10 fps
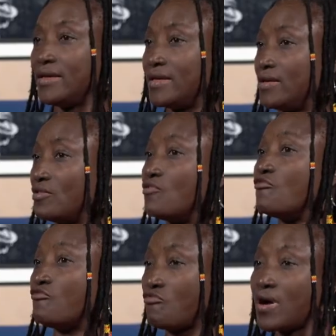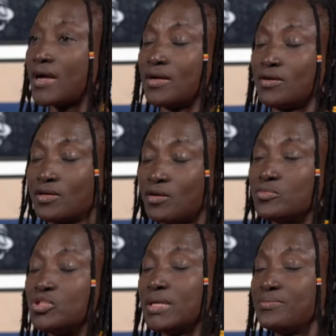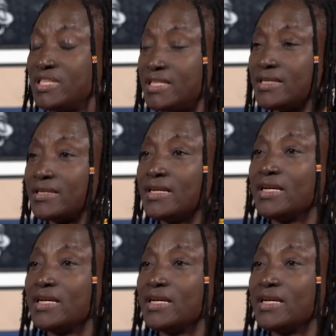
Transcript: Et on voit, comme j'aime dire,